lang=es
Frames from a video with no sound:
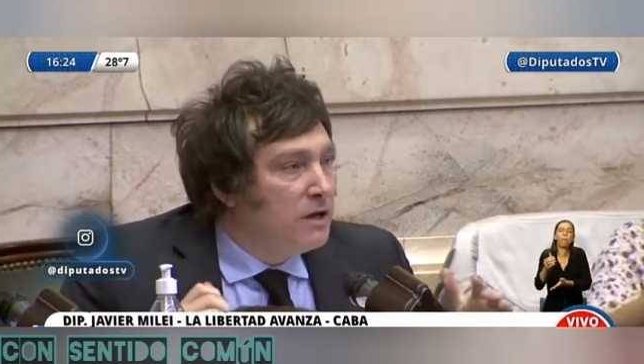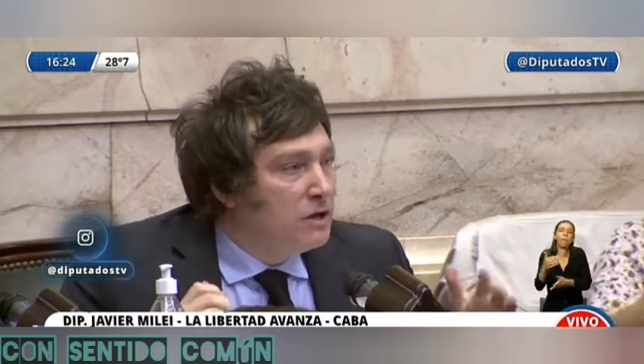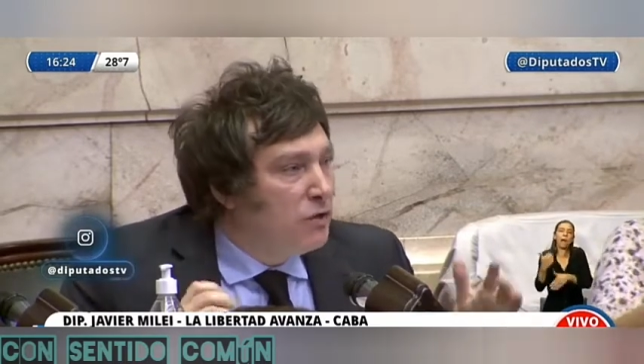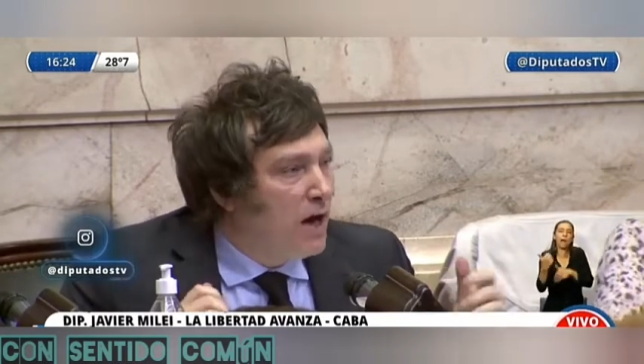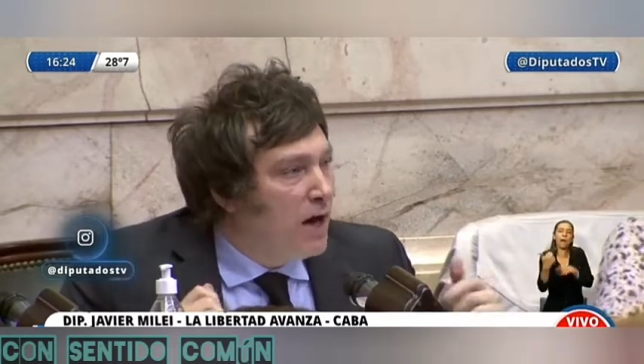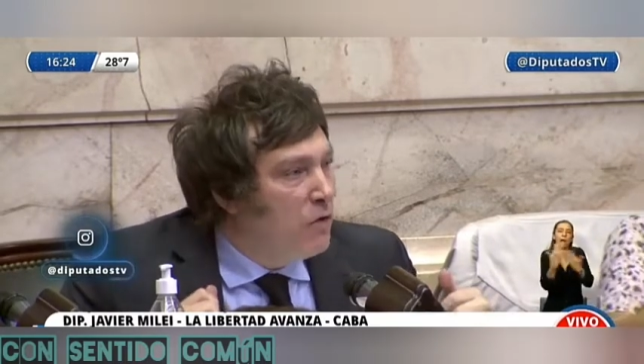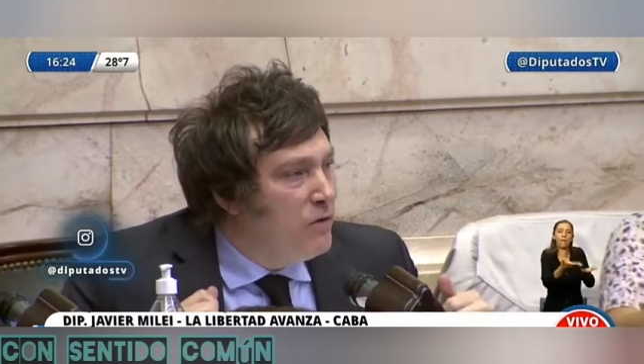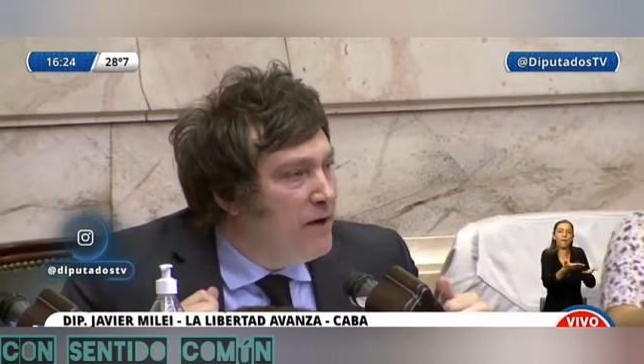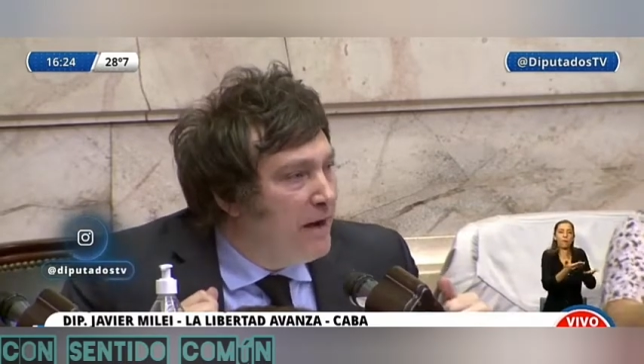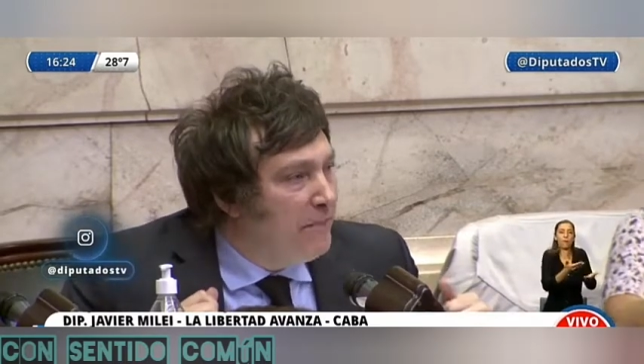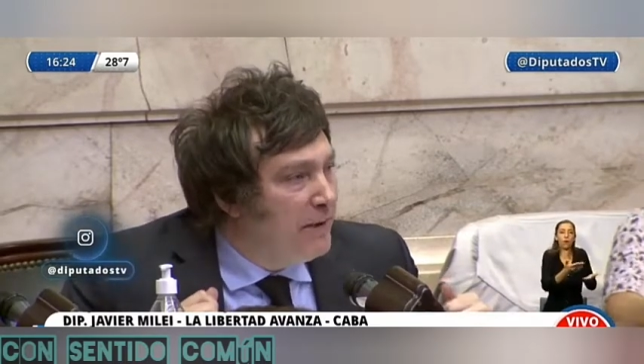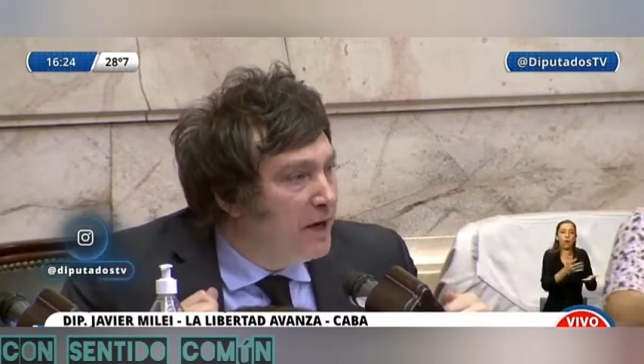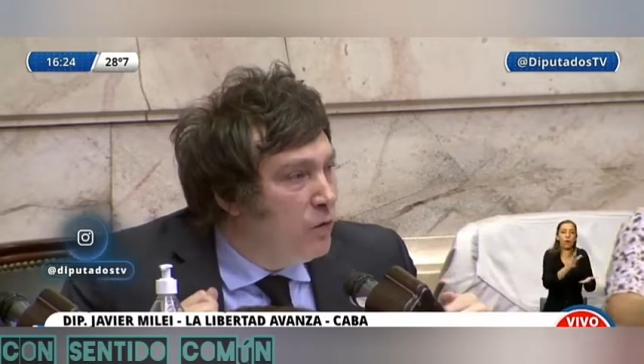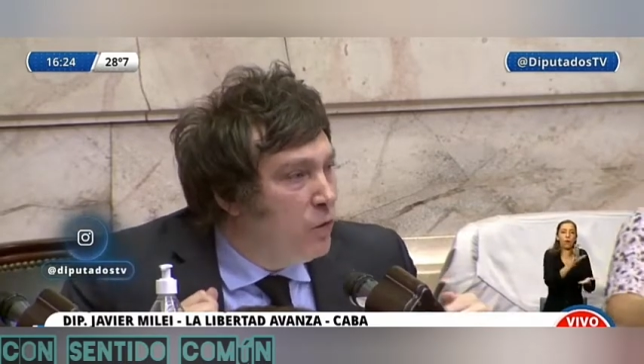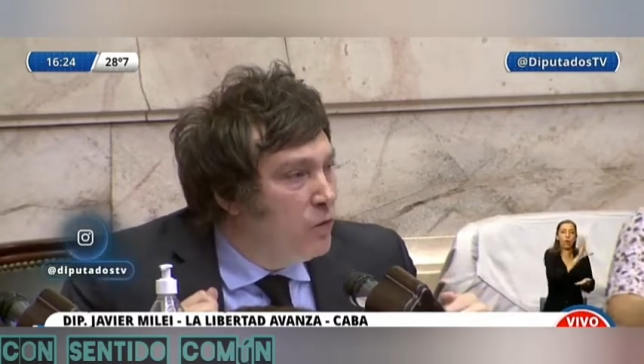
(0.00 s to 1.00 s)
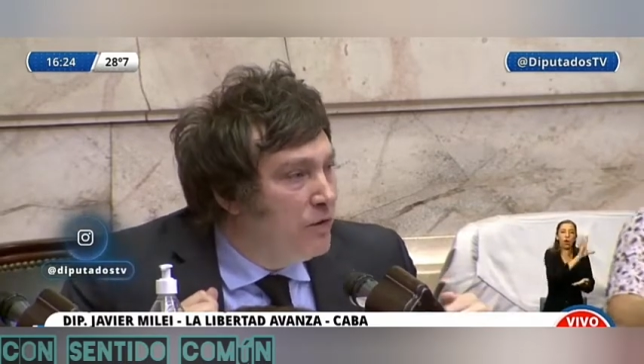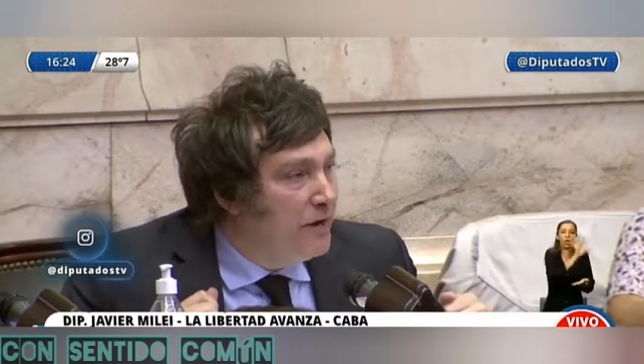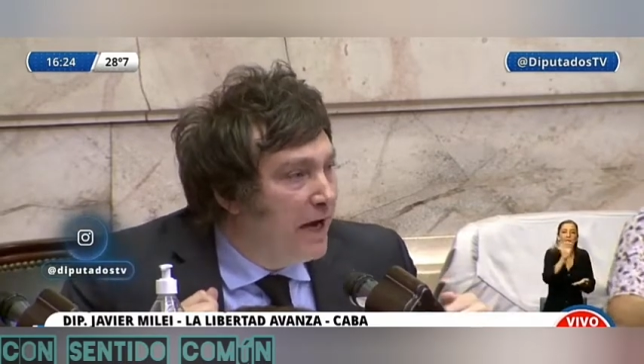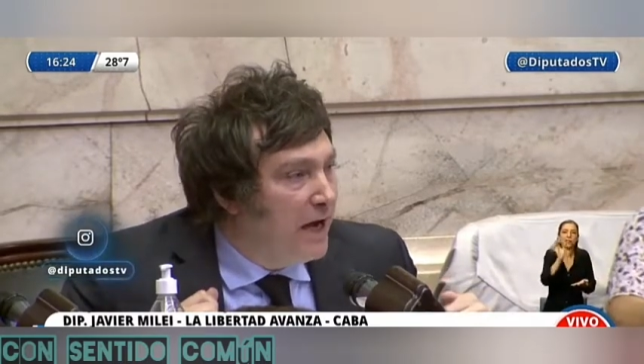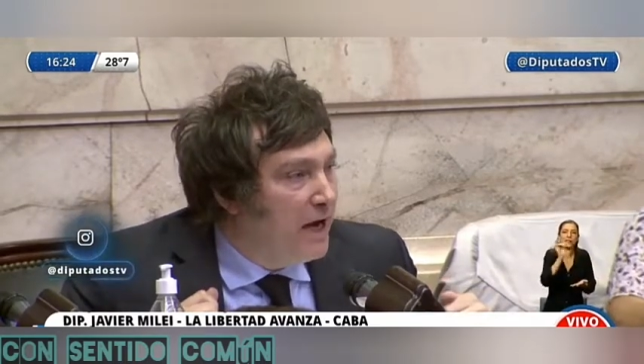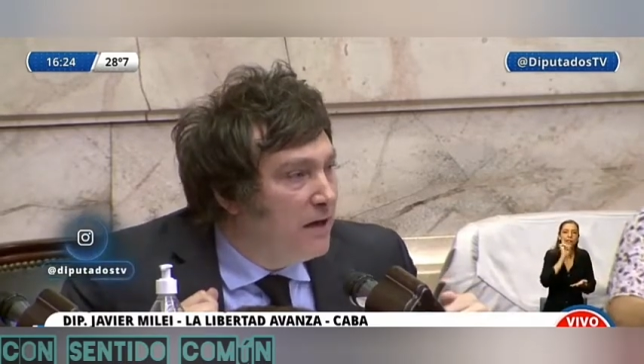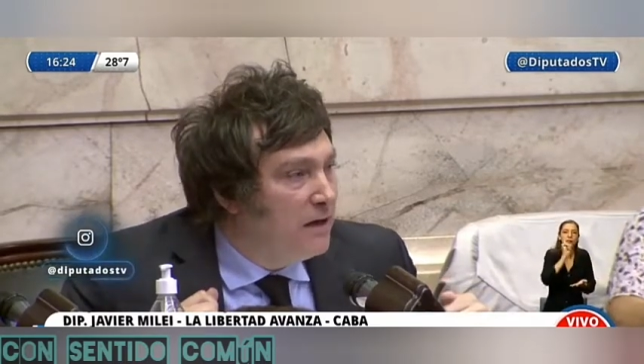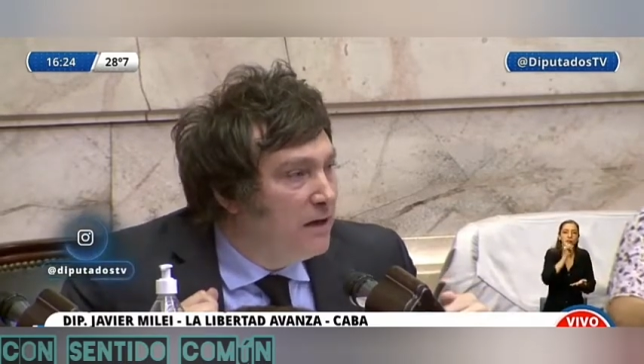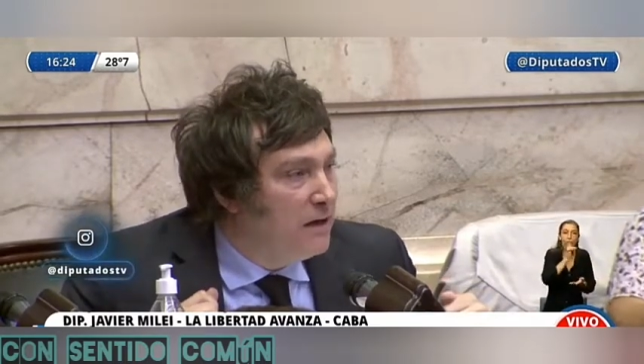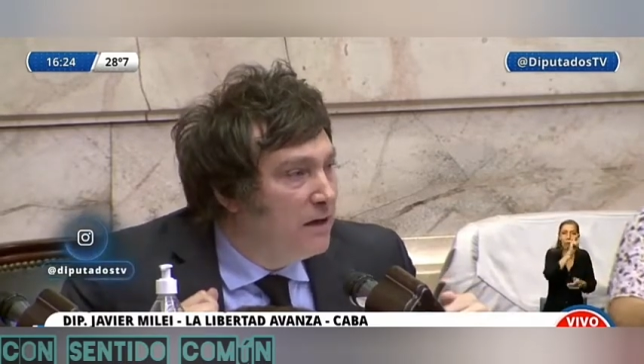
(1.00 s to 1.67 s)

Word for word: Yo hago una pregunta.